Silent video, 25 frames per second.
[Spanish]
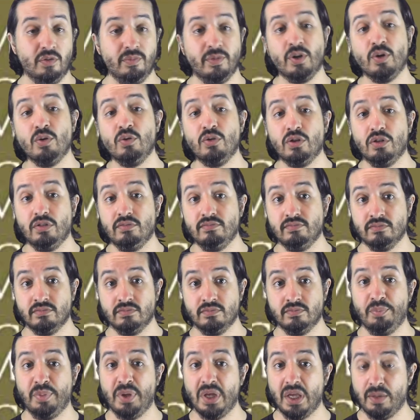Número 1.
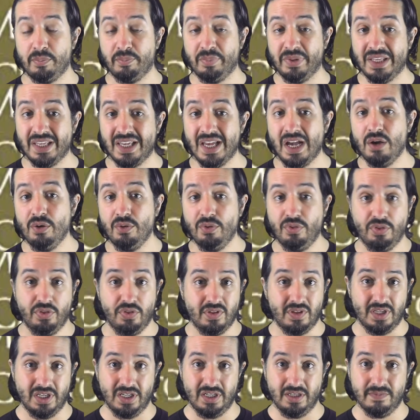Pierre Picaud,
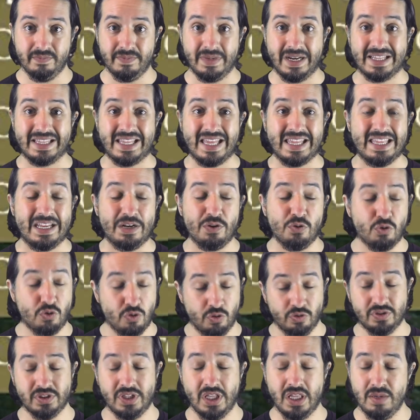el verdadero
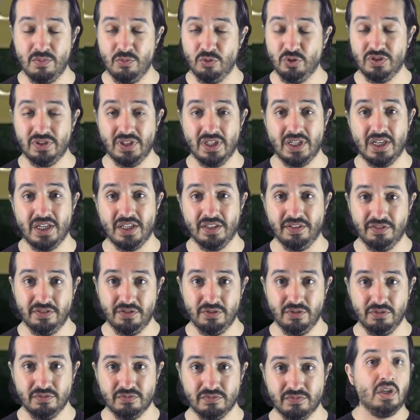conde de
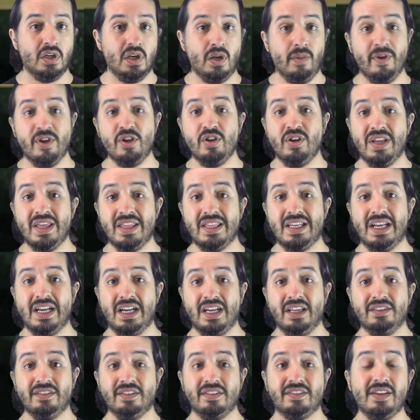Montecristo. La mayoría de la
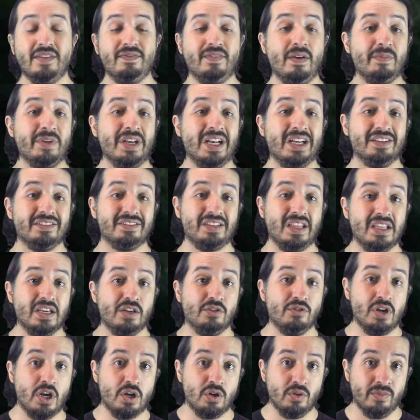gente está familiarizada con la